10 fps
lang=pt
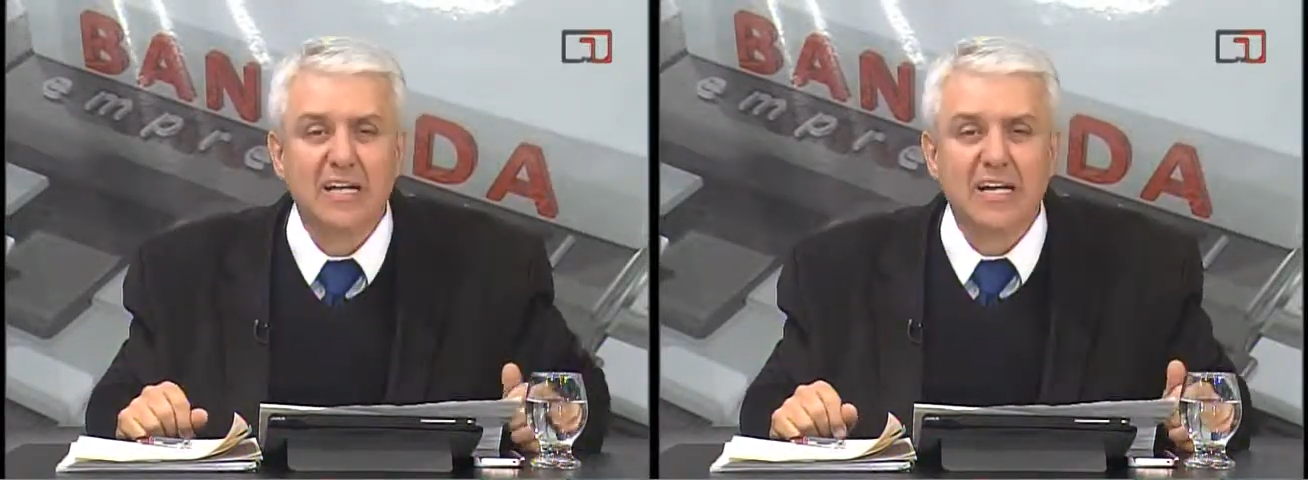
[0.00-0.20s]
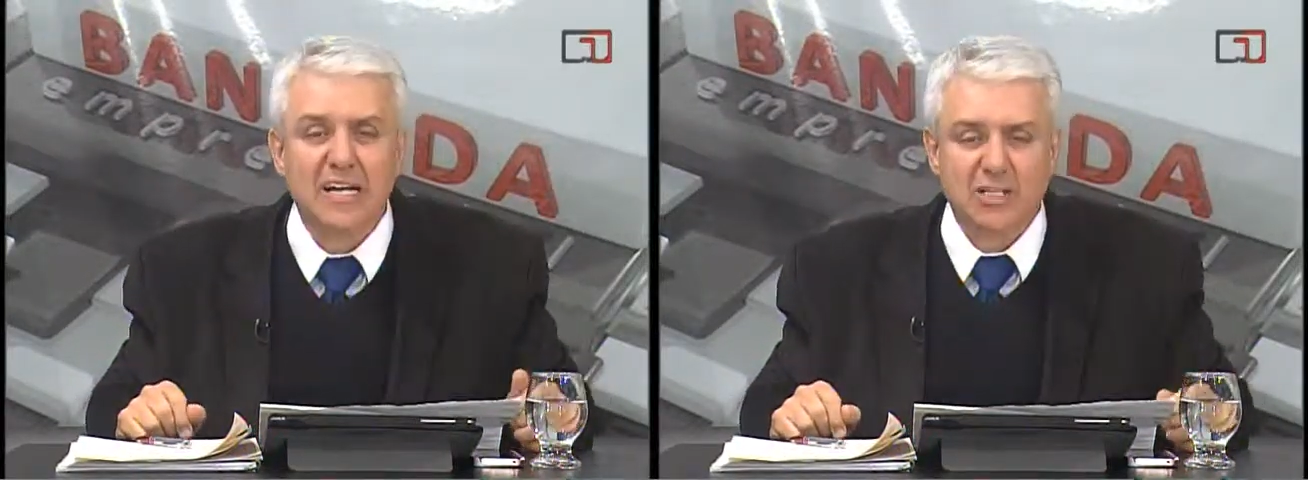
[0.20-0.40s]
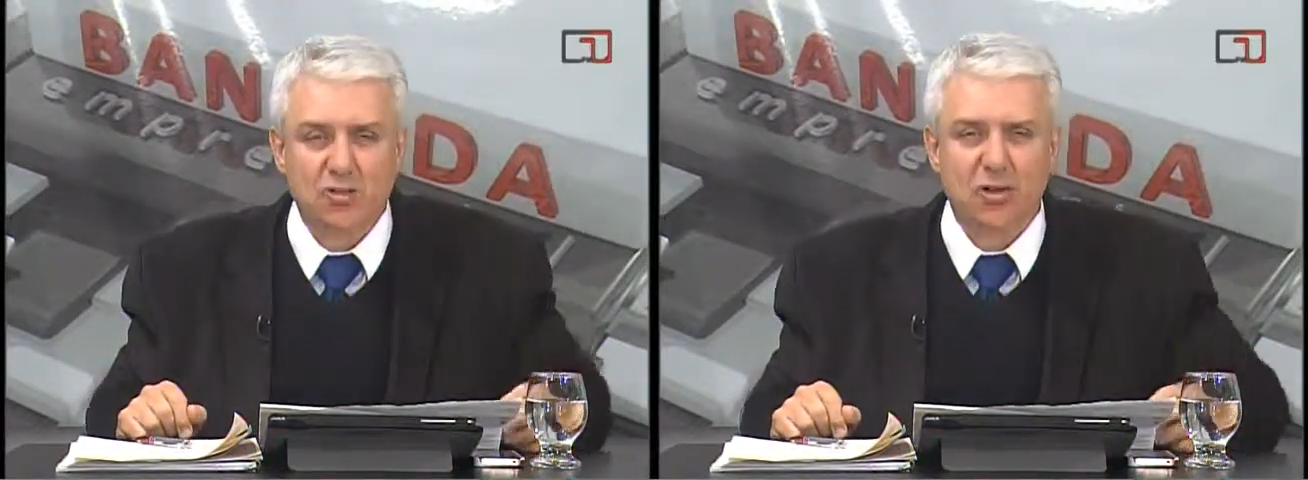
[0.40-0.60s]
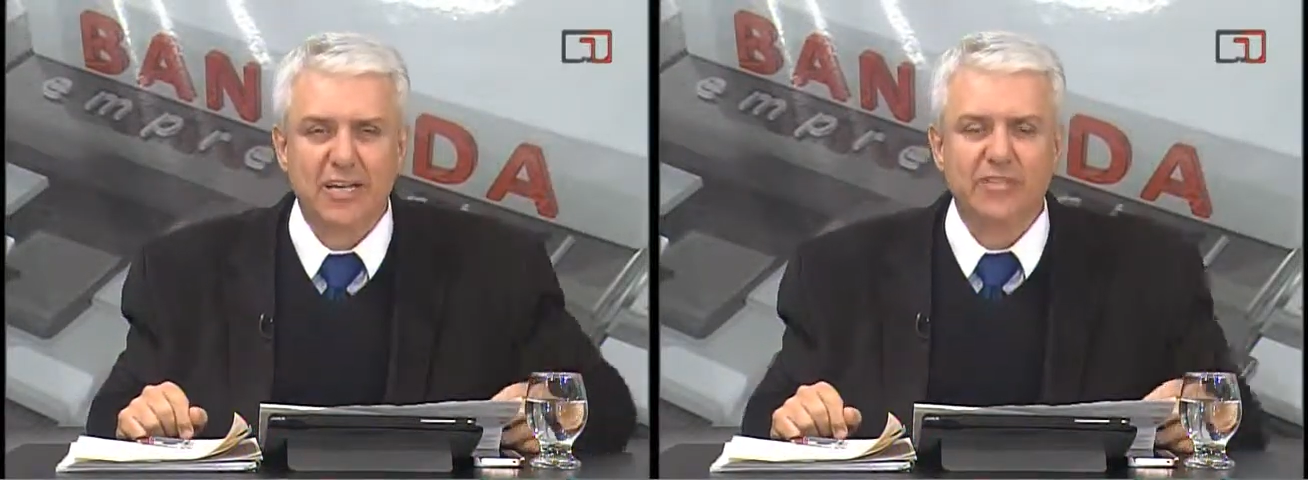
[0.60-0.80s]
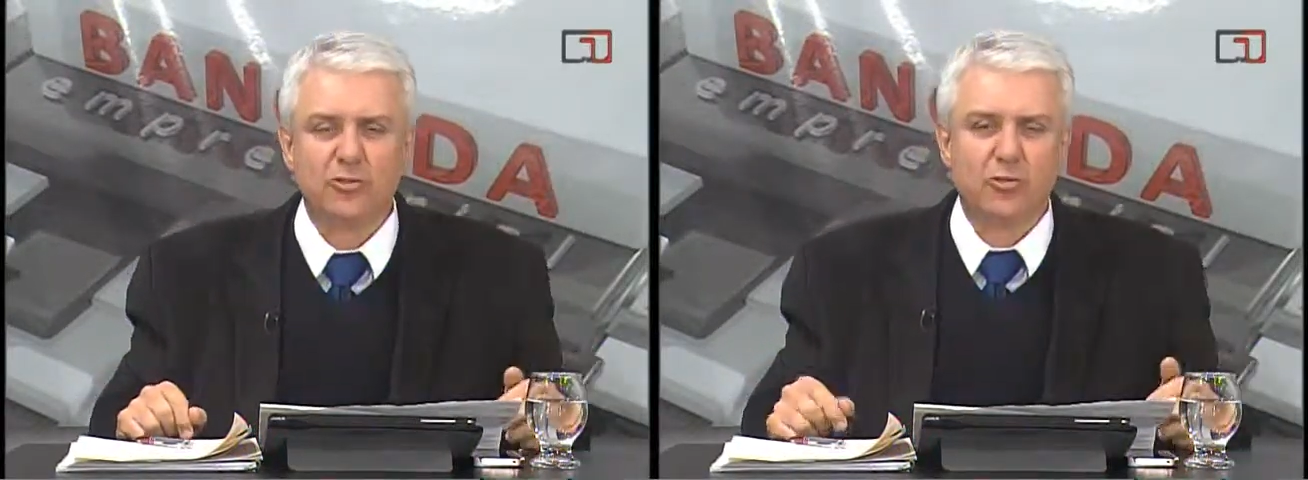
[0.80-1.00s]

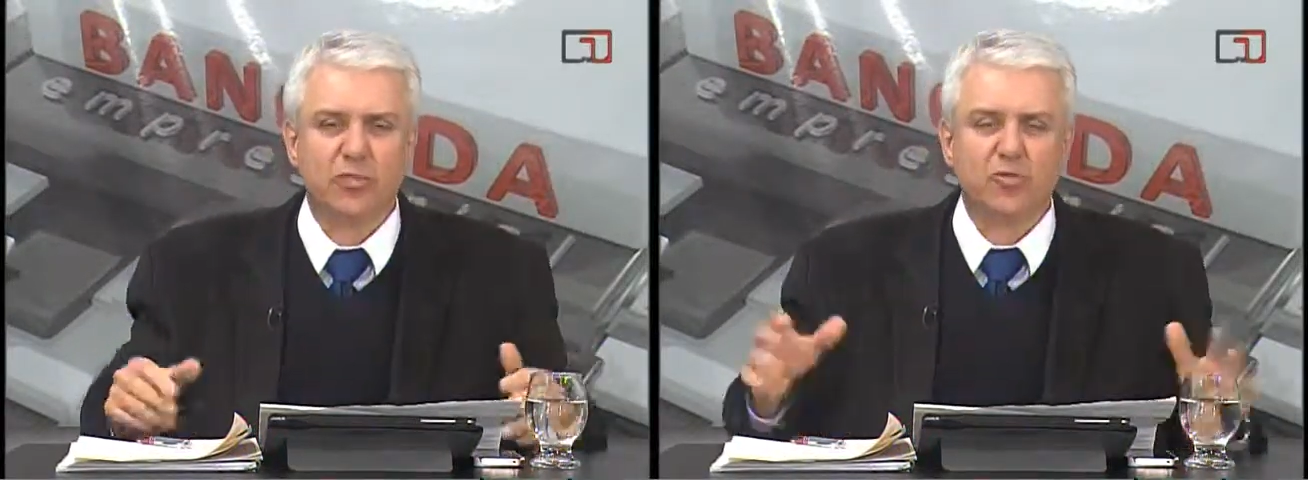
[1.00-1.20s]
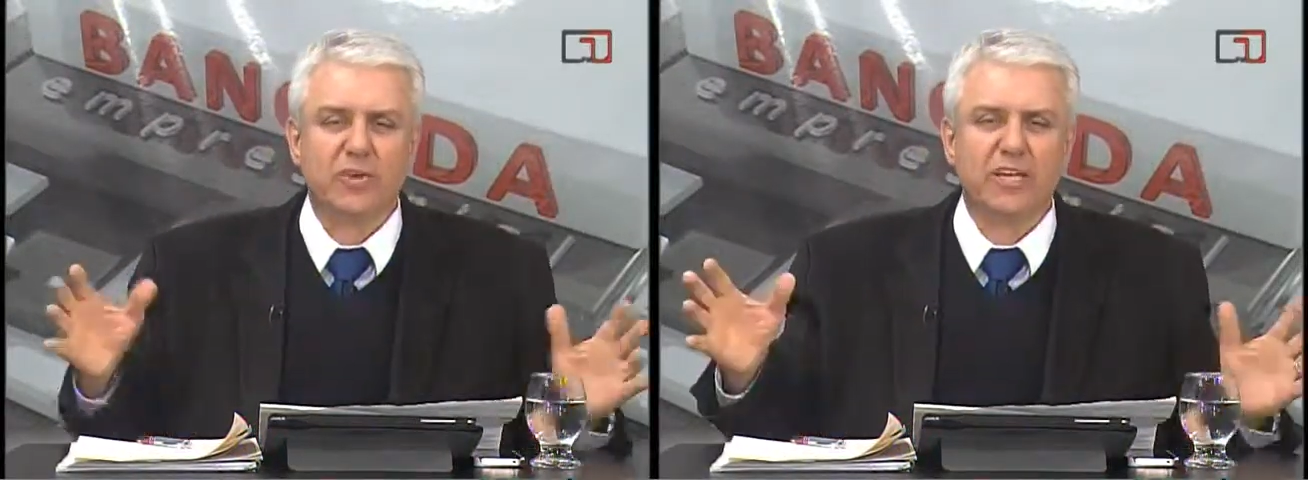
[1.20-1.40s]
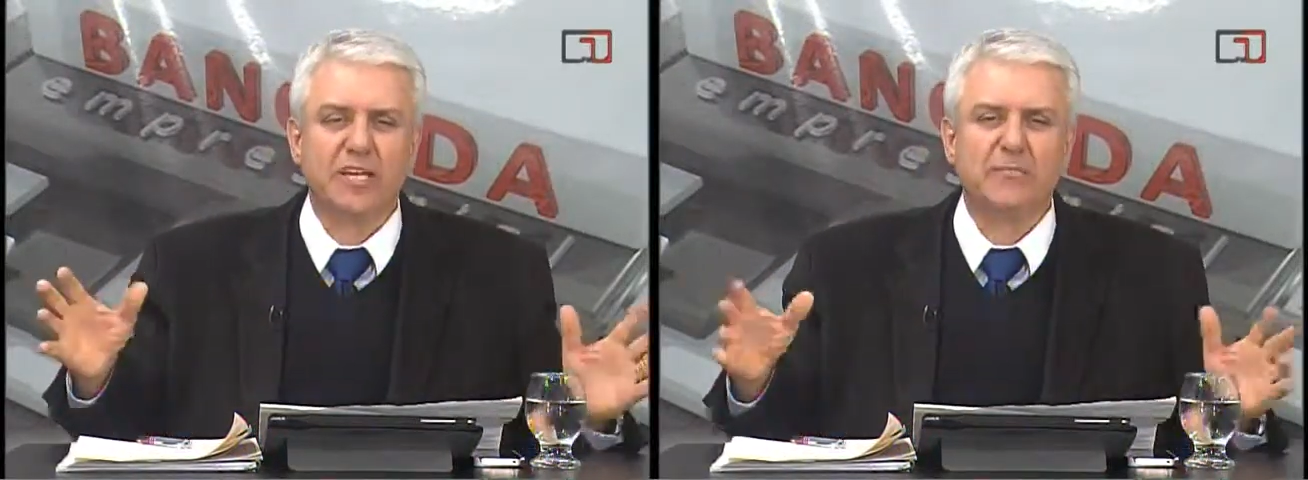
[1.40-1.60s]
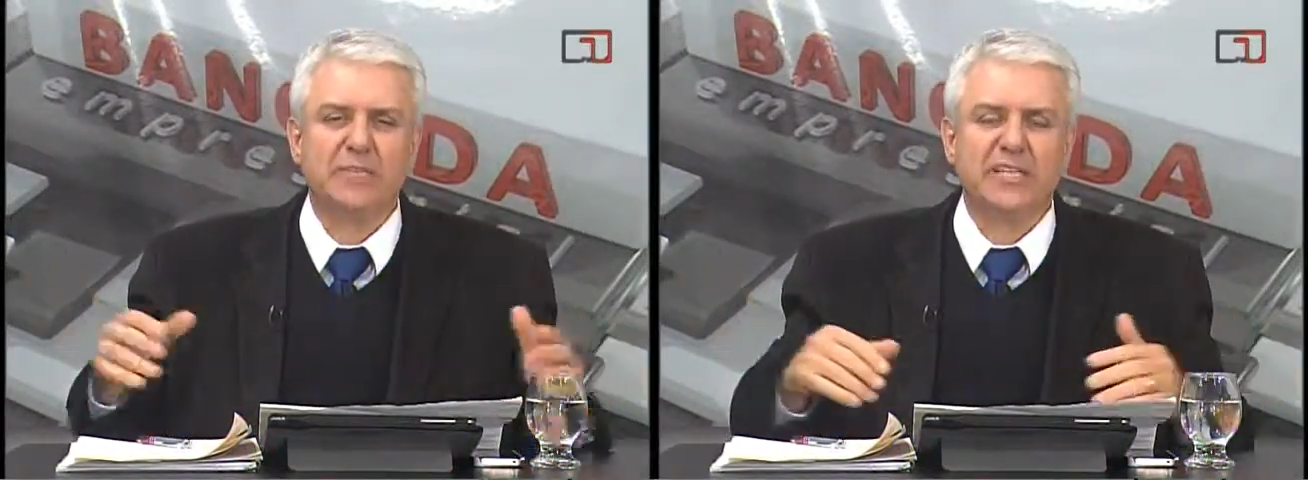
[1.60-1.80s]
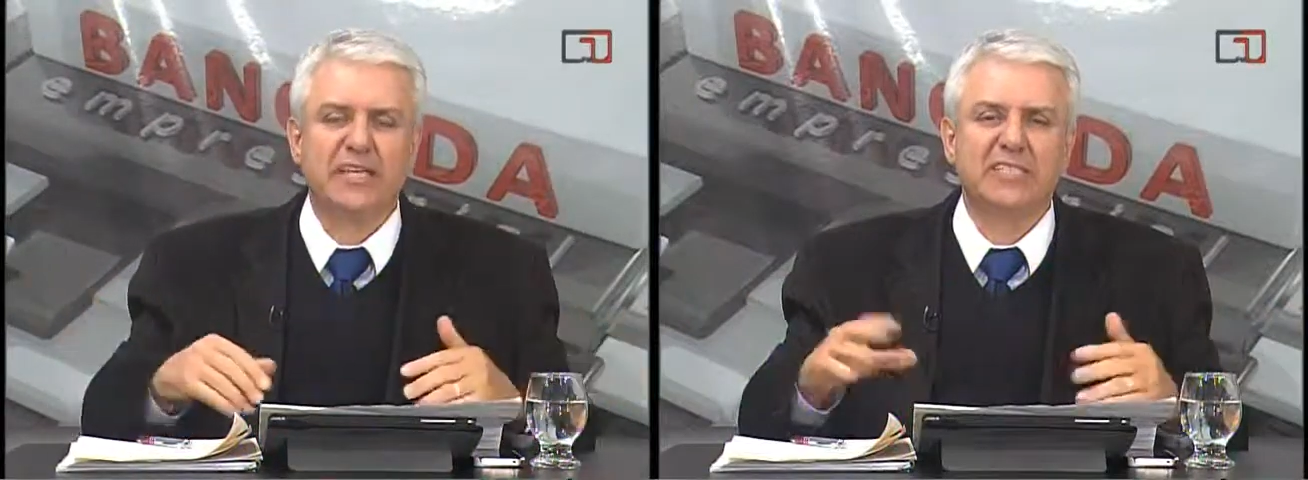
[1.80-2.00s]
Gazola e toda a sua equipe
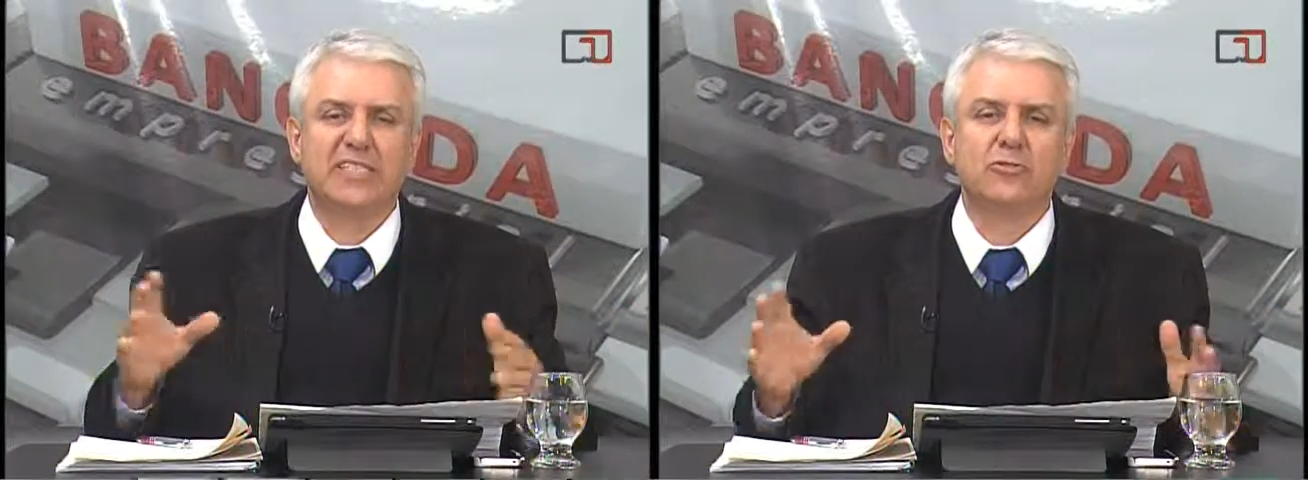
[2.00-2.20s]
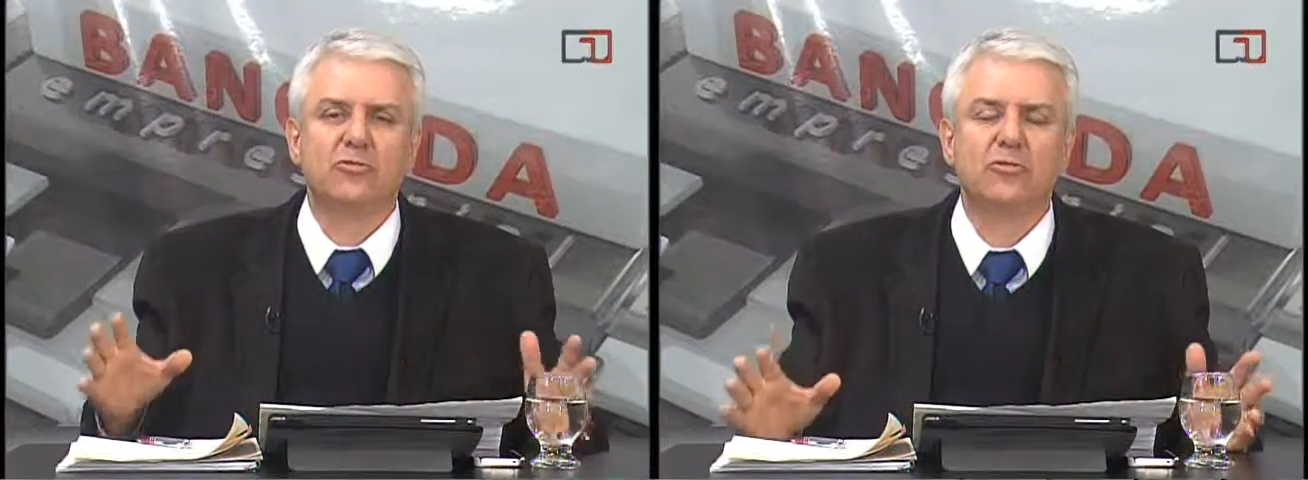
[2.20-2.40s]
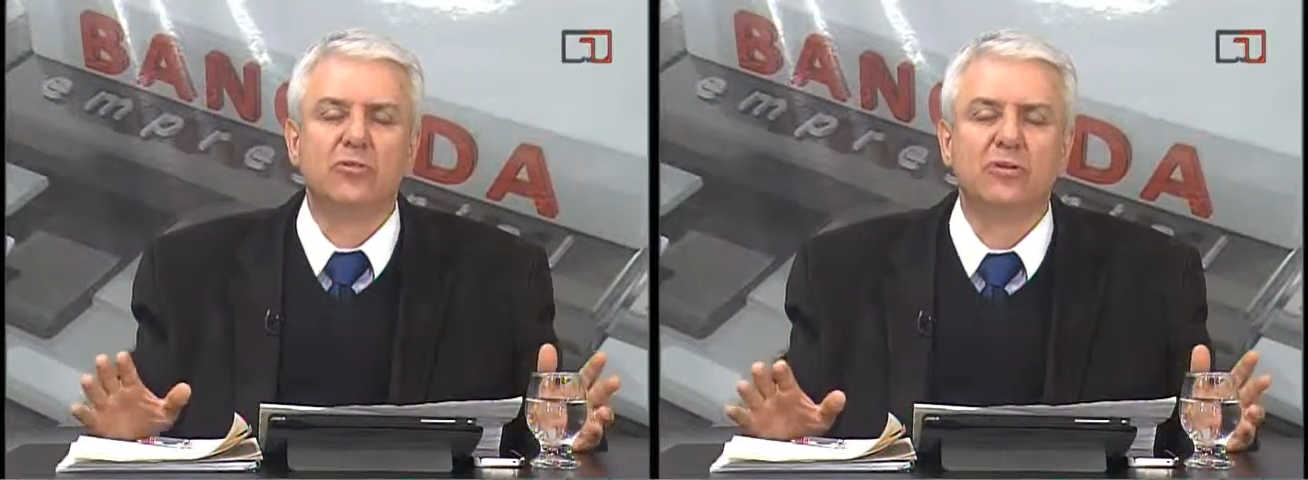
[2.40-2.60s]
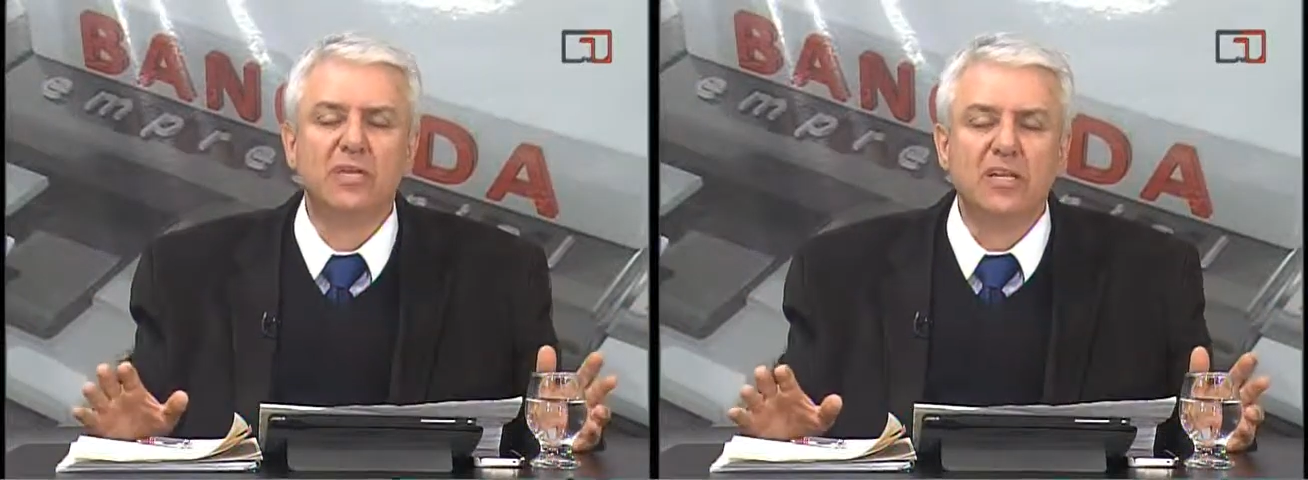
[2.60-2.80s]
trazendo